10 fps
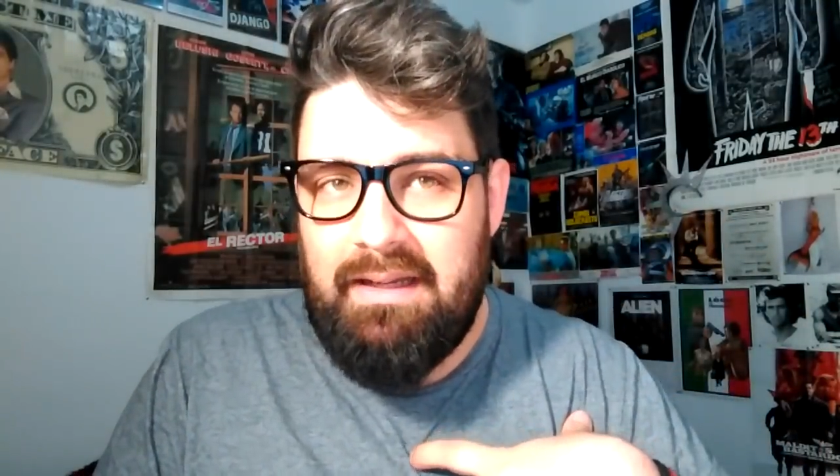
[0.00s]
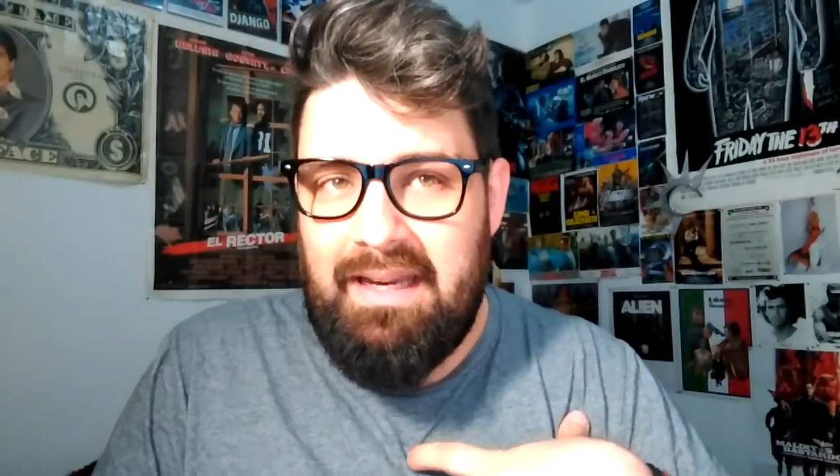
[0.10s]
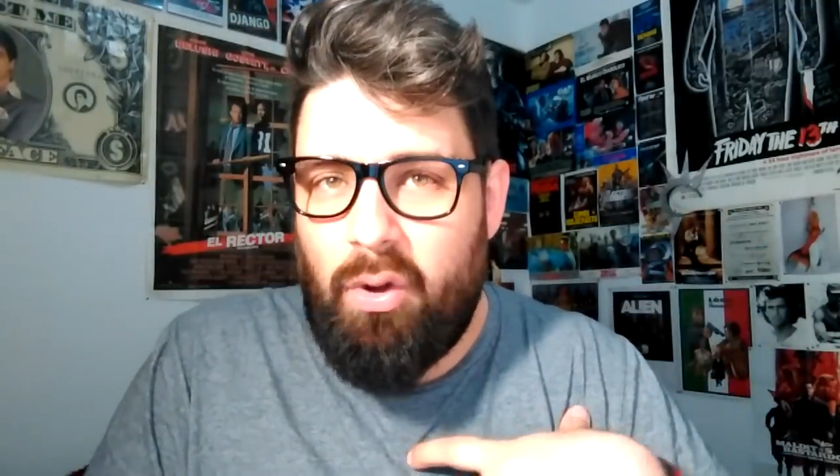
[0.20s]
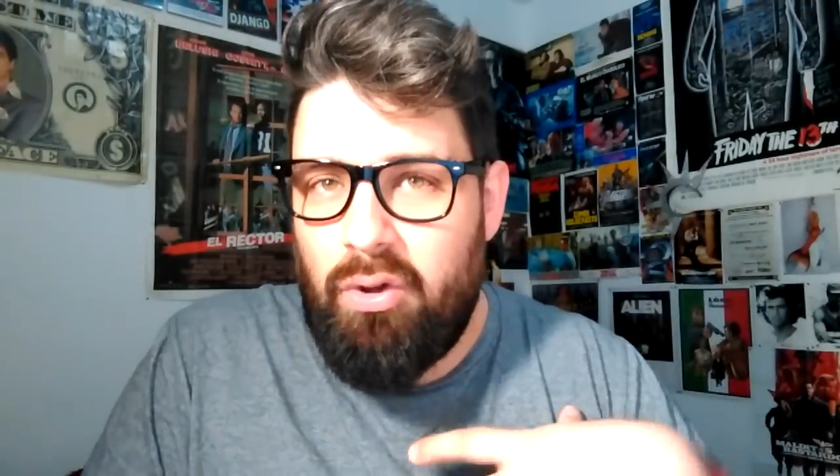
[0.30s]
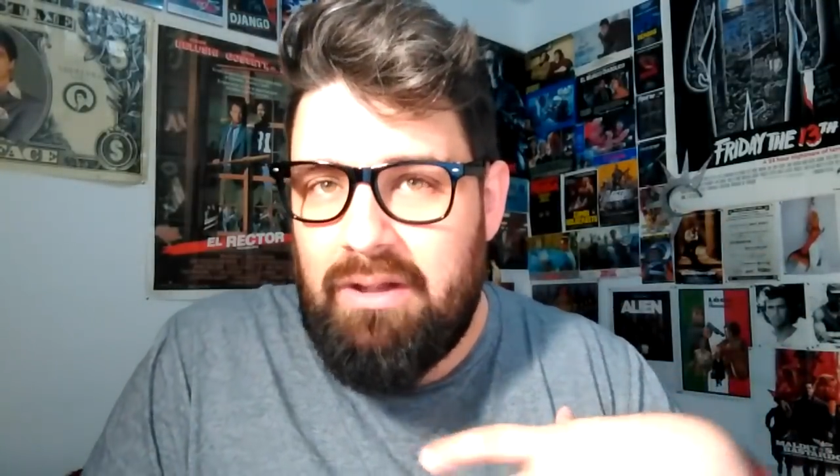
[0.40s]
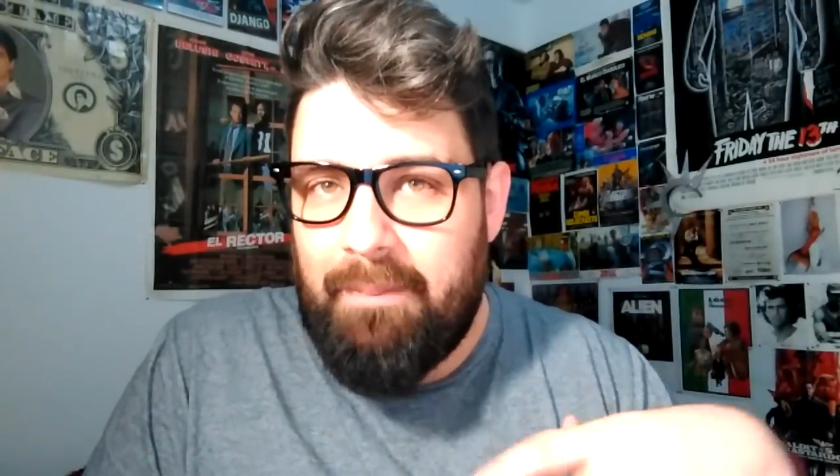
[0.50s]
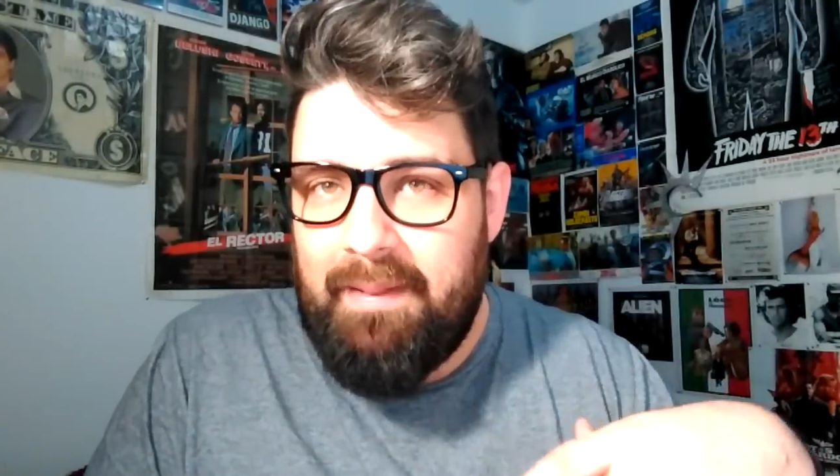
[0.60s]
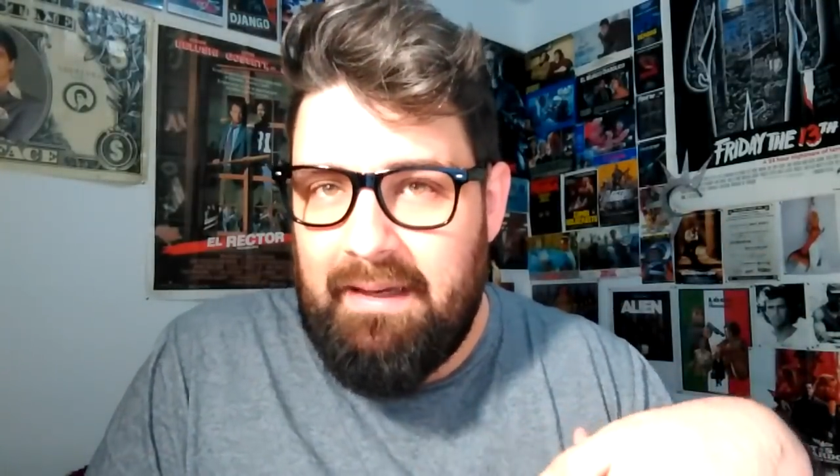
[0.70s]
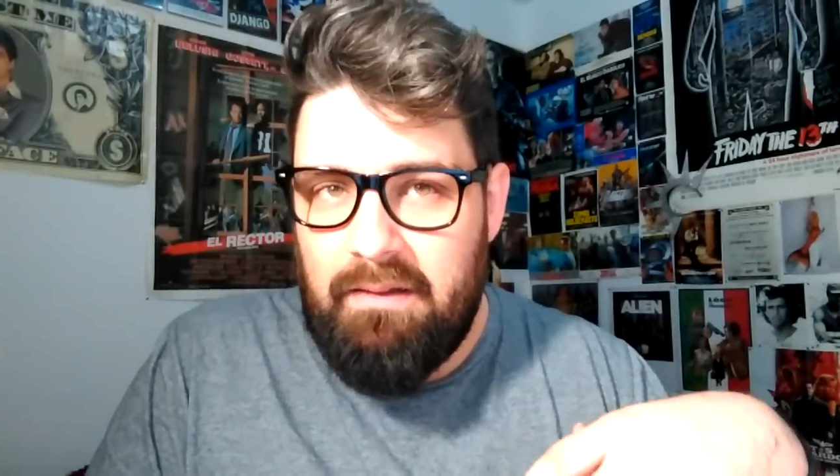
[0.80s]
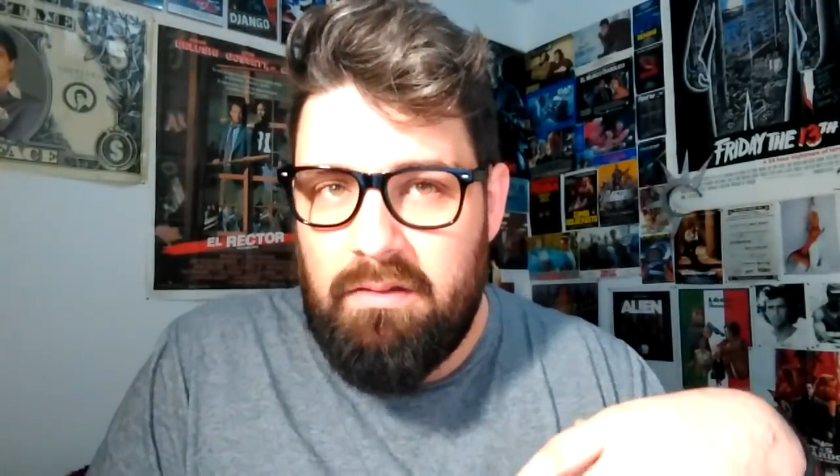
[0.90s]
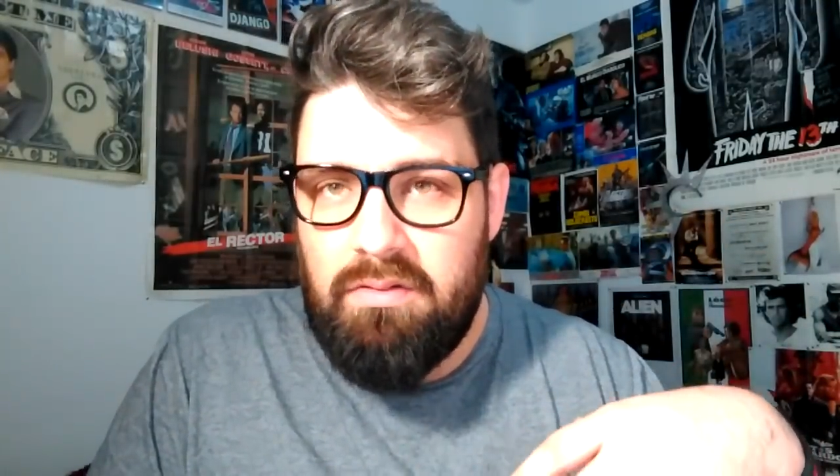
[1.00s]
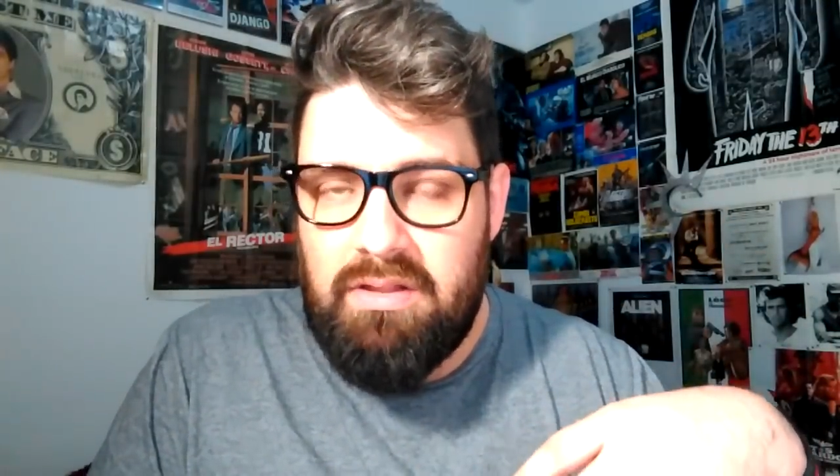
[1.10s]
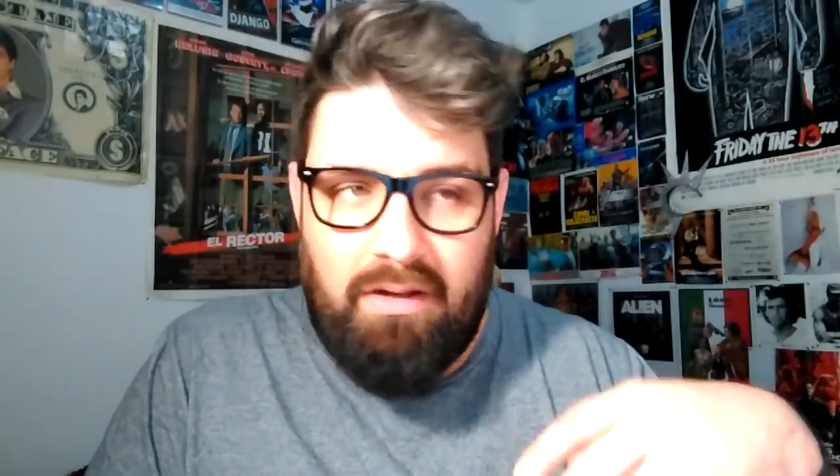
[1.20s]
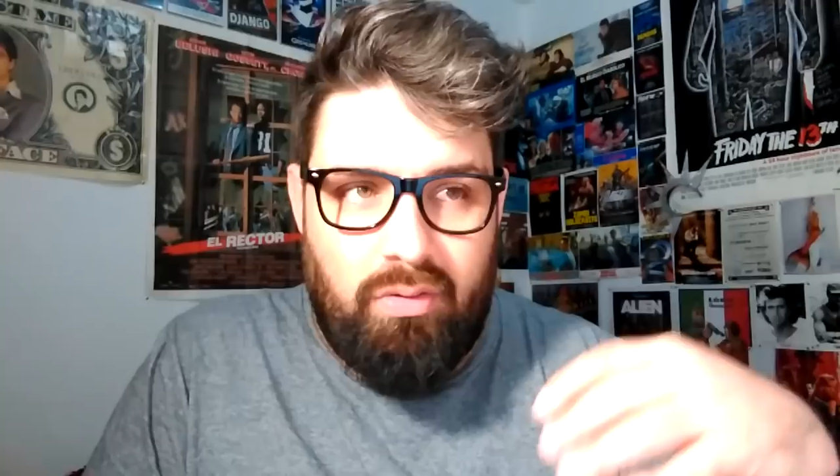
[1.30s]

Y JP, o sea,